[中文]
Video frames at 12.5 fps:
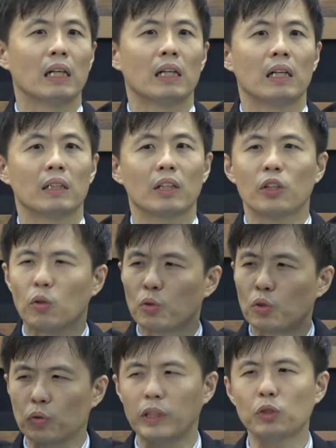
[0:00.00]
就有
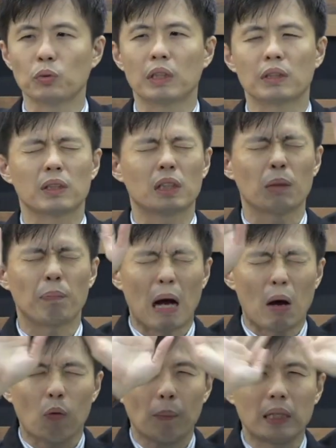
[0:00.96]
水准的诗歌，
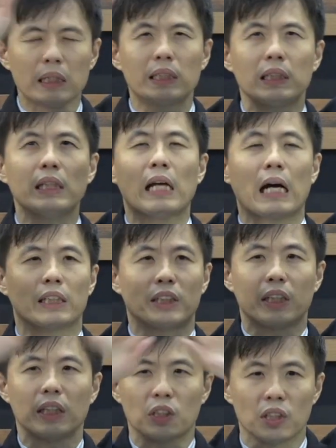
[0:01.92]
把我们的信仰
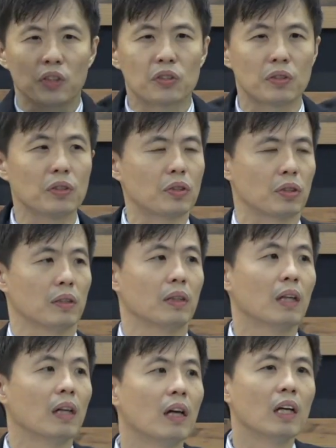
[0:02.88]
写成诗词，
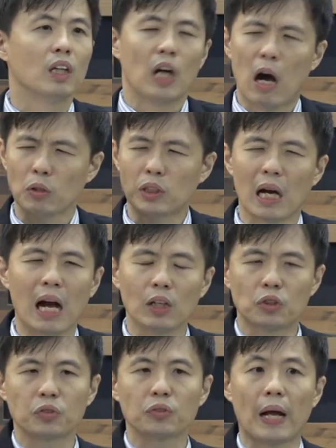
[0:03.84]
然后
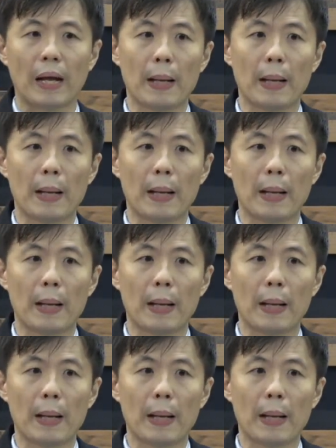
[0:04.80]
唱出来